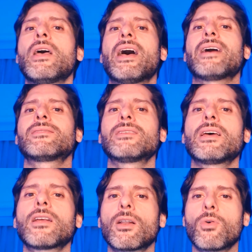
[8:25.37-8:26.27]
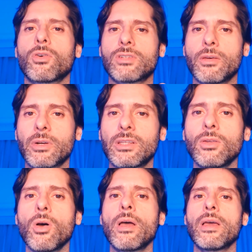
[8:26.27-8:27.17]
hacer que el juego sea
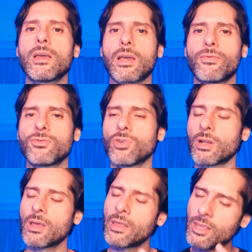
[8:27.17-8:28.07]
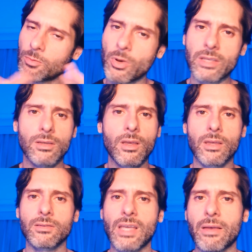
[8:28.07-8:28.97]
divertido y que funcione. Después
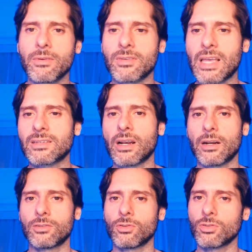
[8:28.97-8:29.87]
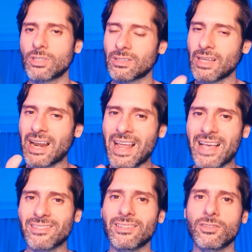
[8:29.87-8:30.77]
se, hace el resto. Entonces la
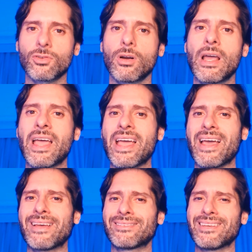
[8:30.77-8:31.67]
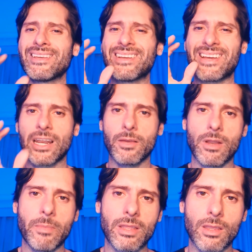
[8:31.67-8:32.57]
Asset Store es
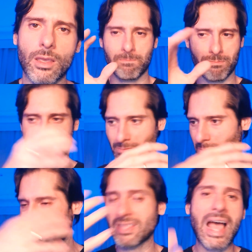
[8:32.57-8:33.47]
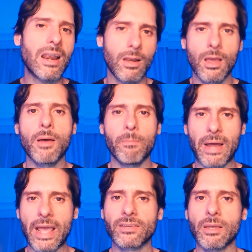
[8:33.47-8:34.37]
increíblemente vital
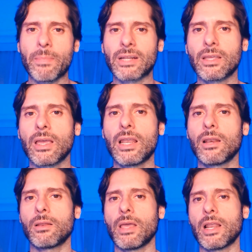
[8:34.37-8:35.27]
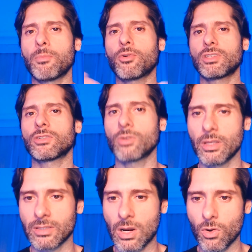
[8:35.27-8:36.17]
para esta parte en el proceso de
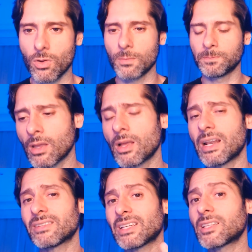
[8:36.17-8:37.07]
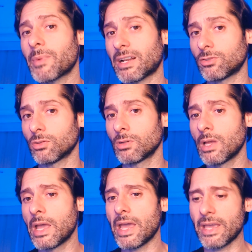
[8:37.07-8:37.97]
desarrollo. La séptima razón
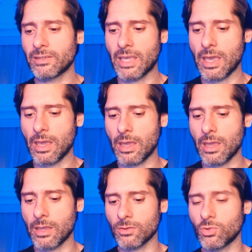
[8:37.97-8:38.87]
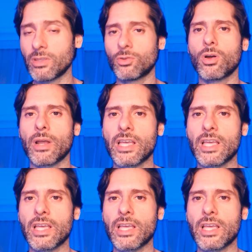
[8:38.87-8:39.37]
es que su editor es